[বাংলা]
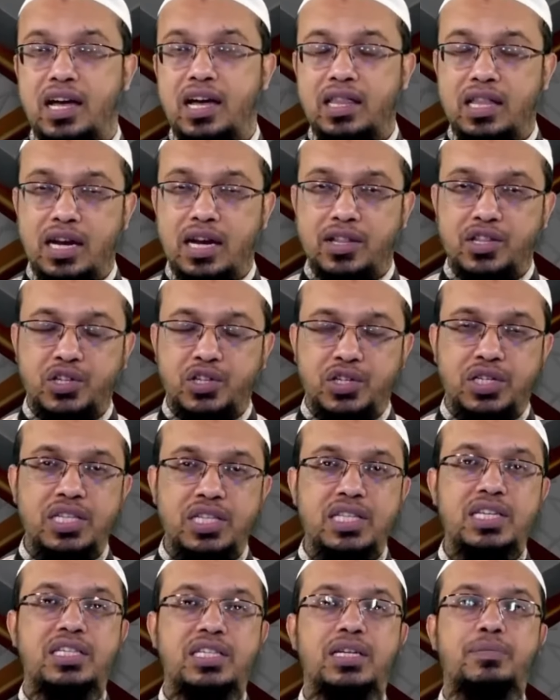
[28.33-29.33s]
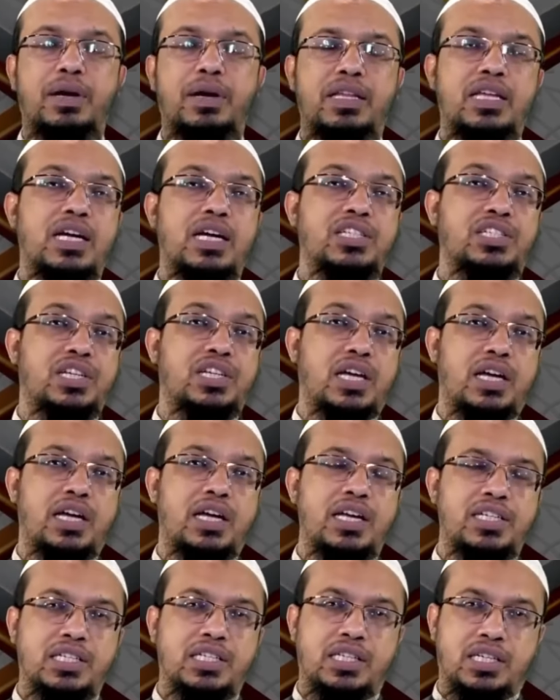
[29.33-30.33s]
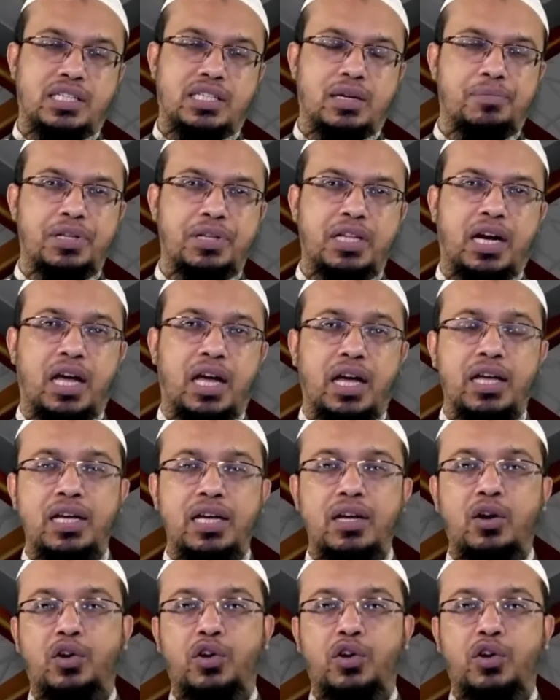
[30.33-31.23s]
আল্লাহর আদেশ নিষেধের যে বাধা সেটা এসে তার সামনে দাঁড়ায়